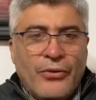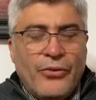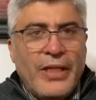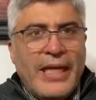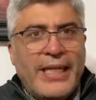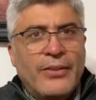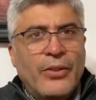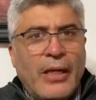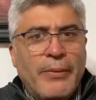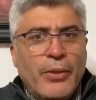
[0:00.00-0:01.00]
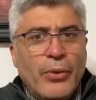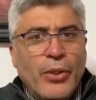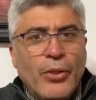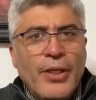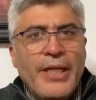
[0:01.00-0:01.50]
Soy Alejandro Javier
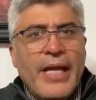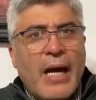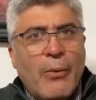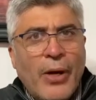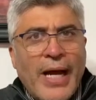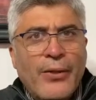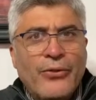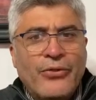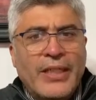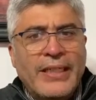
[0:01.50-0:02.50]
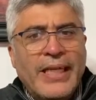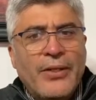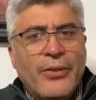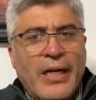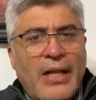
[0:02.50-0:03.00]
Rusconi, abogado,
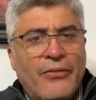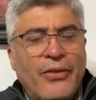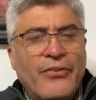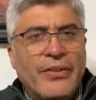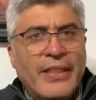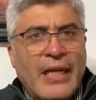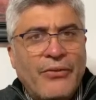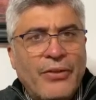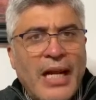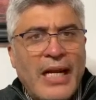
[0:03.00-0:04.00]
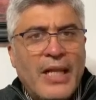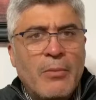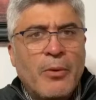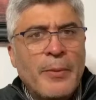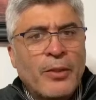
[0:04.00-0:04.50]
secretario de Relaciones Internacionales
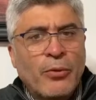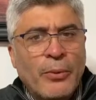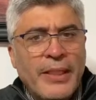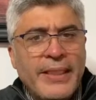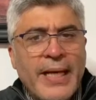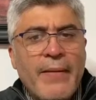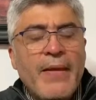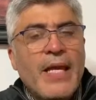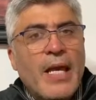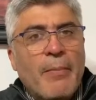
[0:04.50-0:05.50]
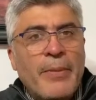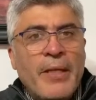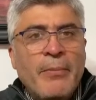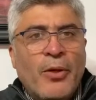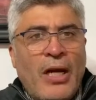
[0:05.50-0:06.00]
del Movimiento Evita,
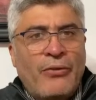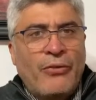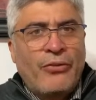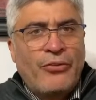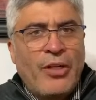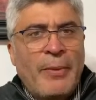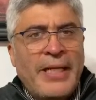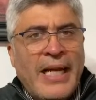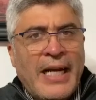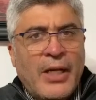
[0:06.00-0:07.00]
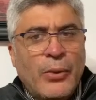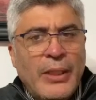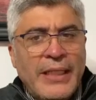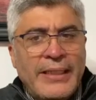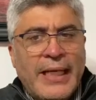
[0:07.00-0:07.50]
miembro de la Asociación Americana de
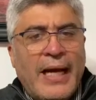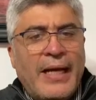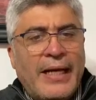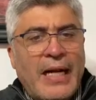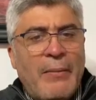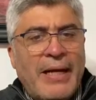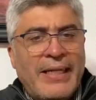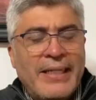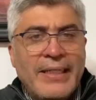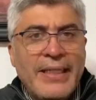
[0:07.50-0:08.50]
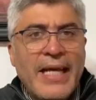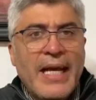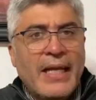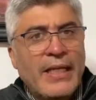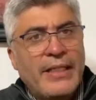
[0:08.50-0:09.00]
Juristas, Rama
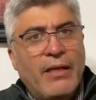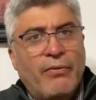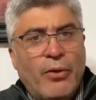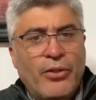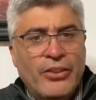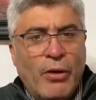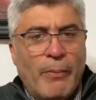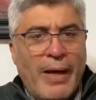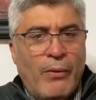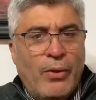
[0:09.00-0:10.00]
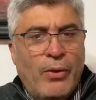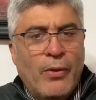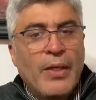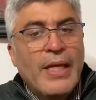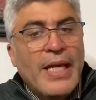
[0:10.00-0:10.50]
Argentina y del Foro de Sao
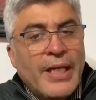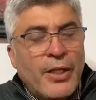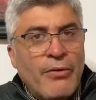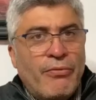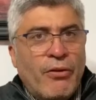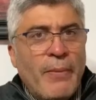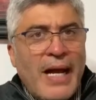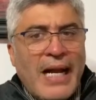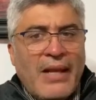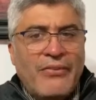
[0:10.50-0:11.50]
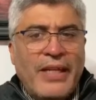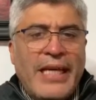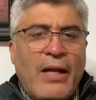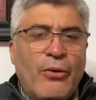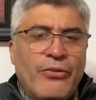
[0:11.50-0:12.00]
Paulo. Quiero informar
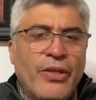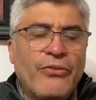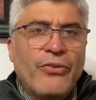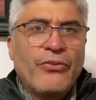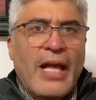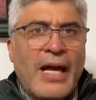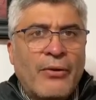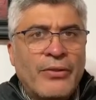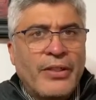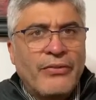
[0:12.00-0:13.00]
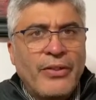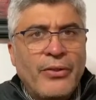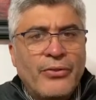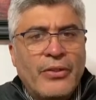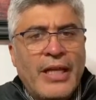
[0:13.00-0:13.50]
acerca de los hechos
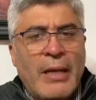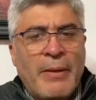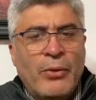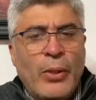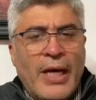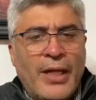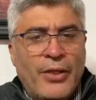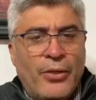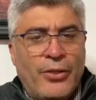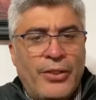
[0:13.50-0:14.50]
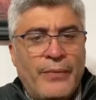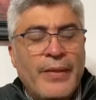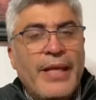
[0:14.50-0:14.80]
acontecidos en la madrugada de hoy.